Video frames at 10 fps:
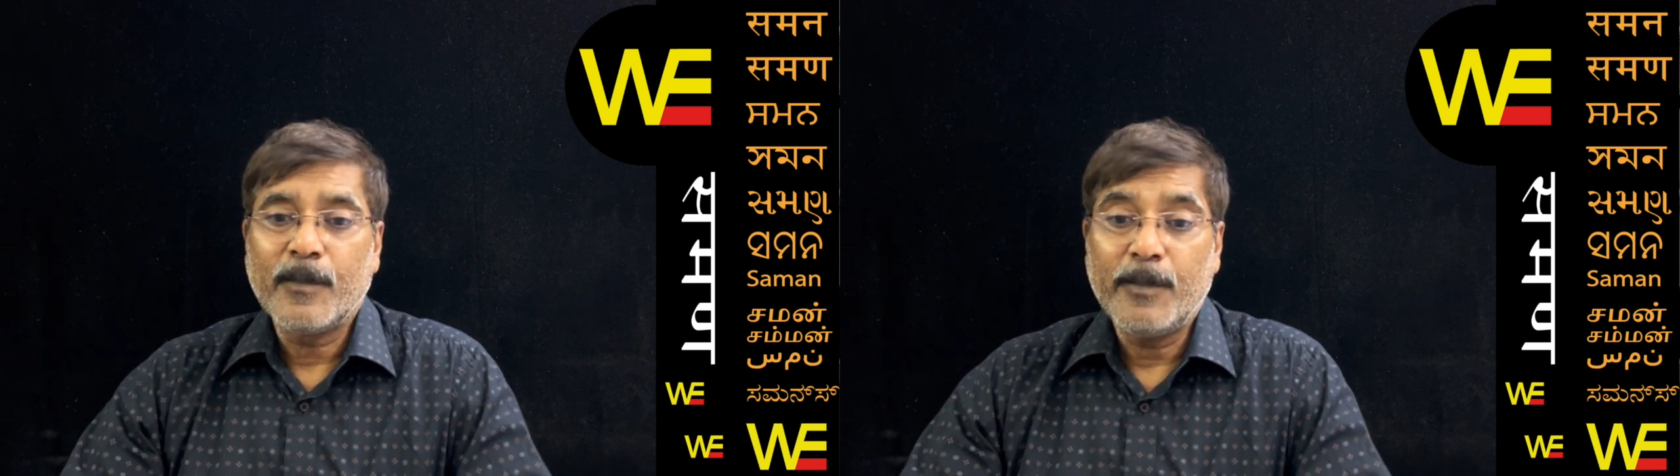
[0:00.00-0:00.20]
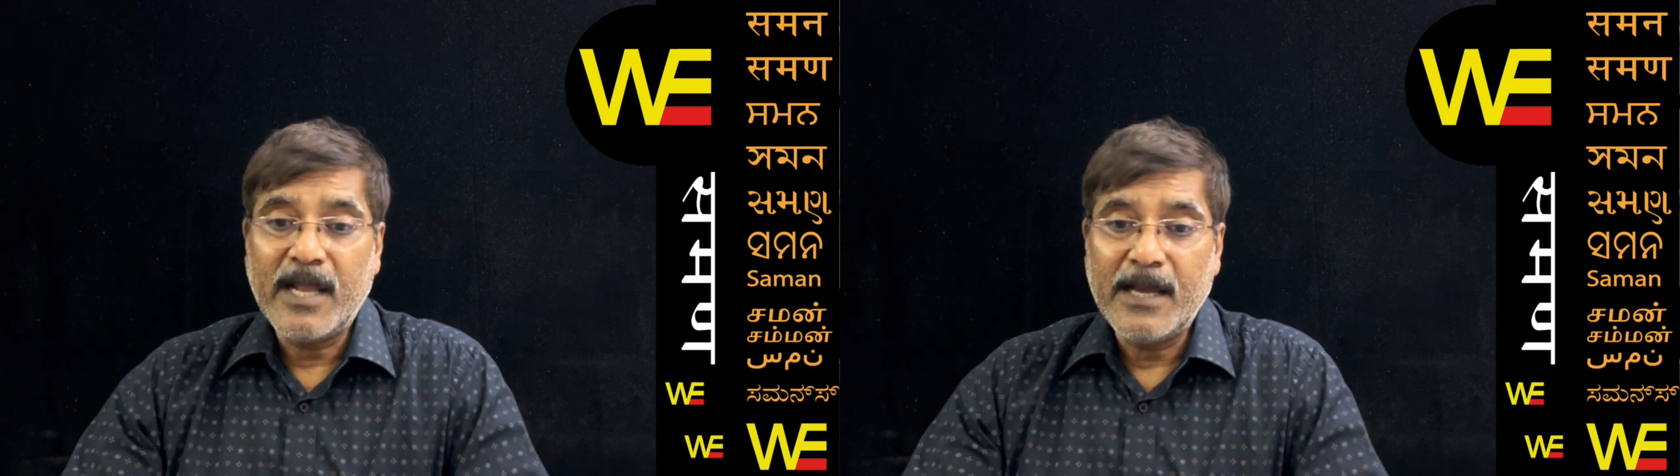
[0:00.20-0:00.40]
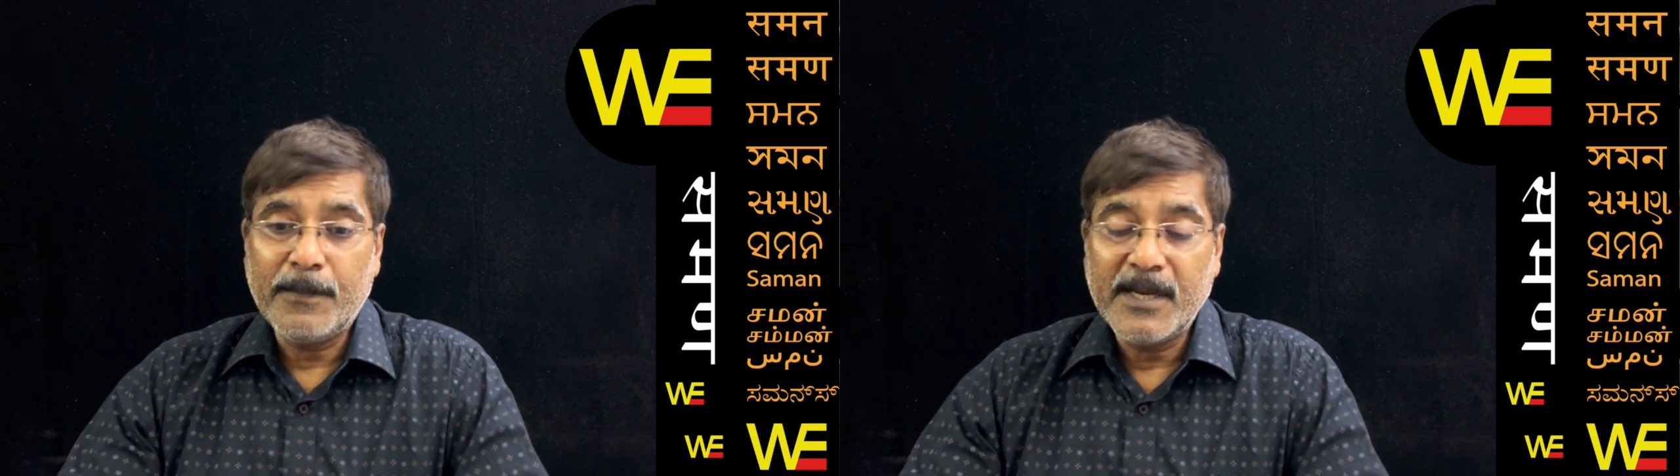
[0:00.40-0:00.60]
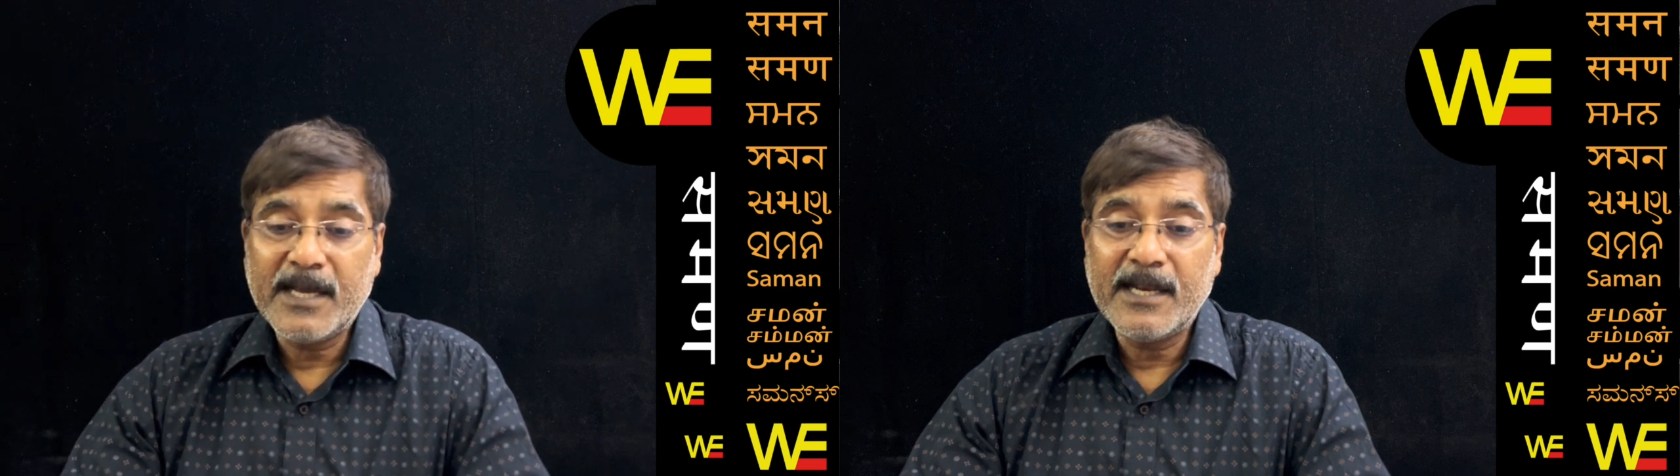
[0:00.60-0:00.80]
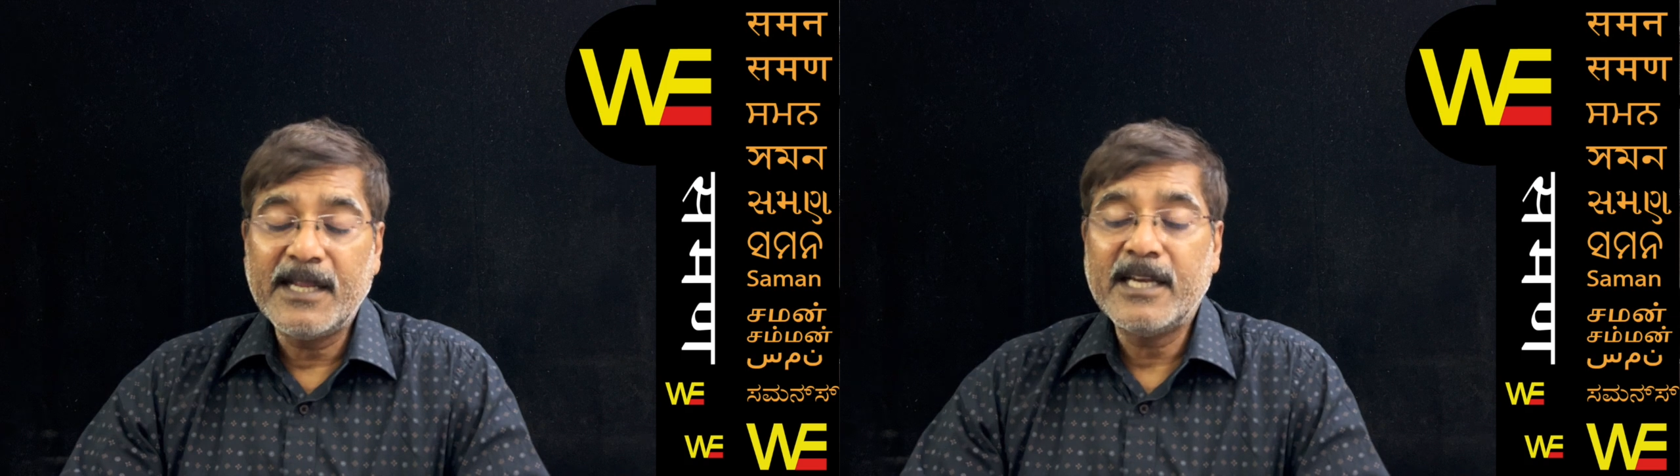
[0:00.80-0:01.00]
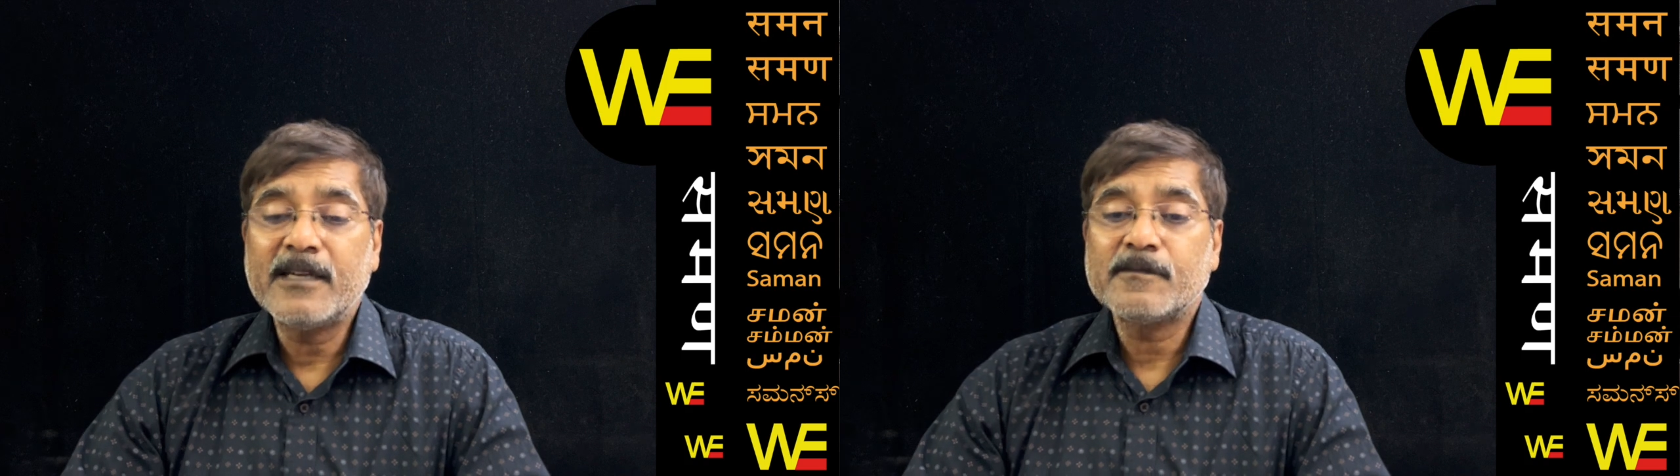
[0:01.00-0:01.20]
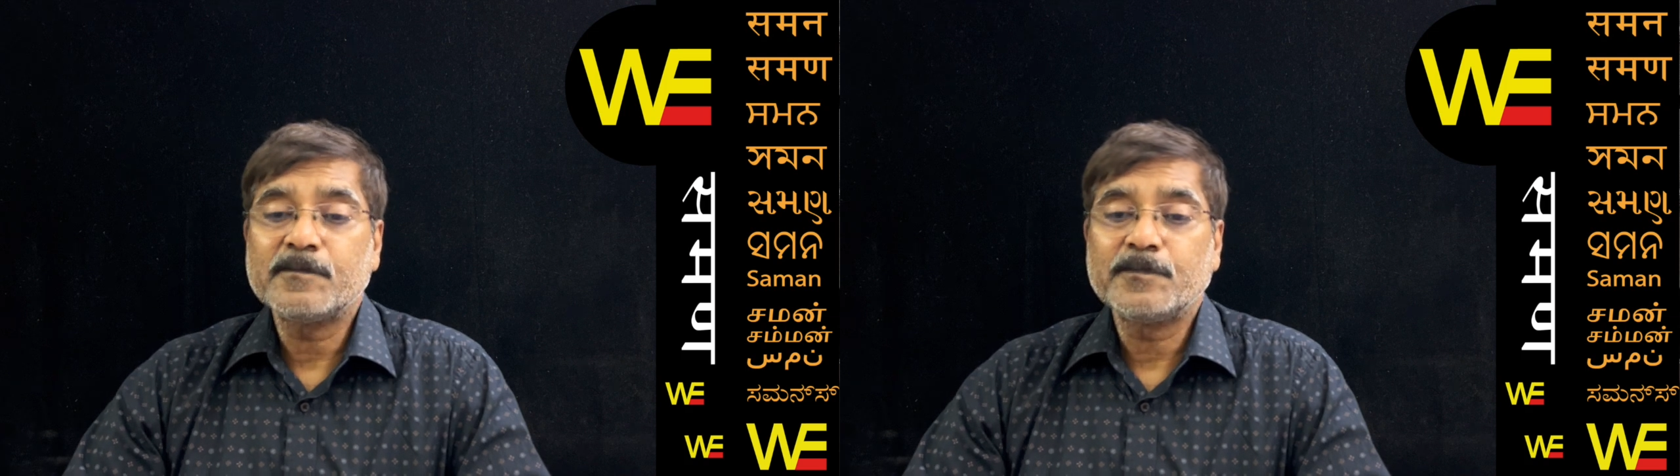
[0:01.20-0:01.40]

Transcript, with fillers: पहले अपने करने हैं